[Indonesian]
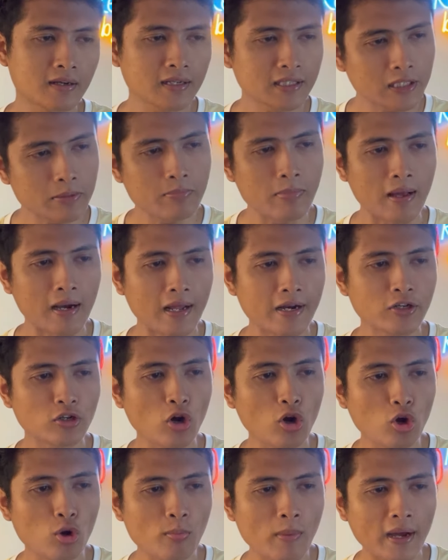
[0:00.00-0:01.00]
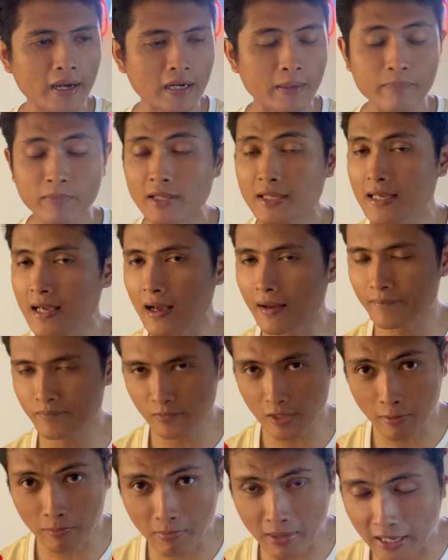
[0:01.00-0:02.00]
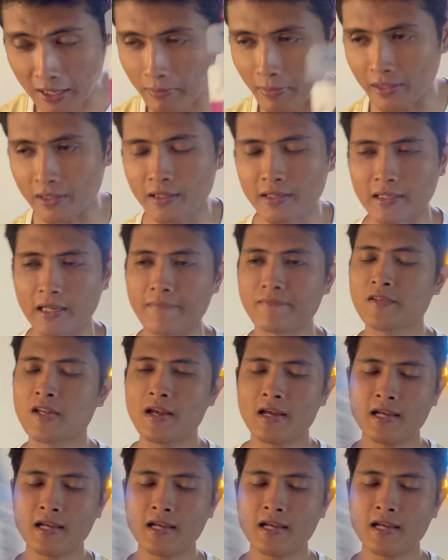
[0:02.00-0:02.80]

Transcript: ketebalan 0,63 mm ya.